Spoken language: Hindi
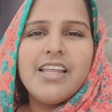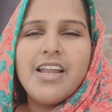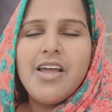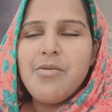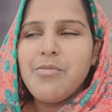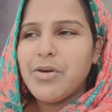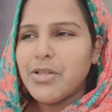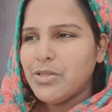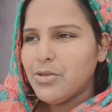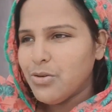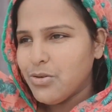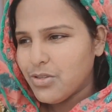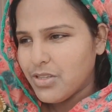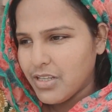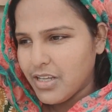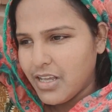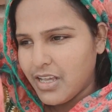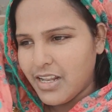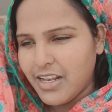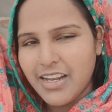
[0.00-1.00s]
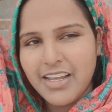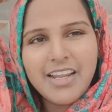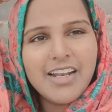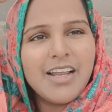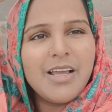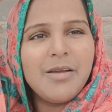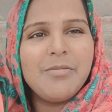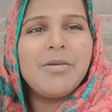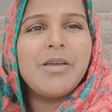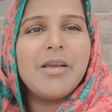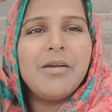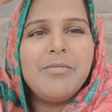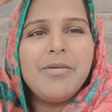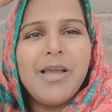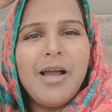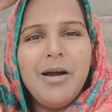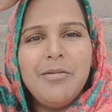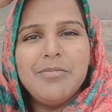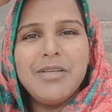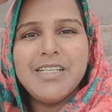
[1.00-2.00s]
की रहमत होती है लेकिन कभी कभी
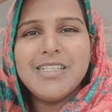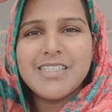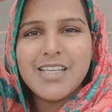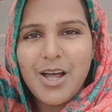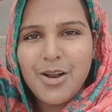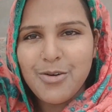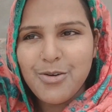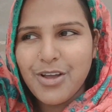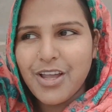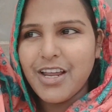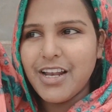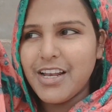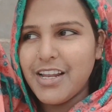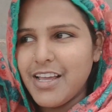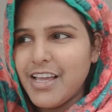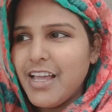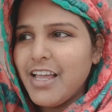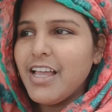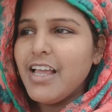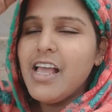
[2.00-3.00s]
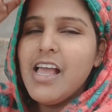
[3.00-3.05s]
हम इंसानों के लिए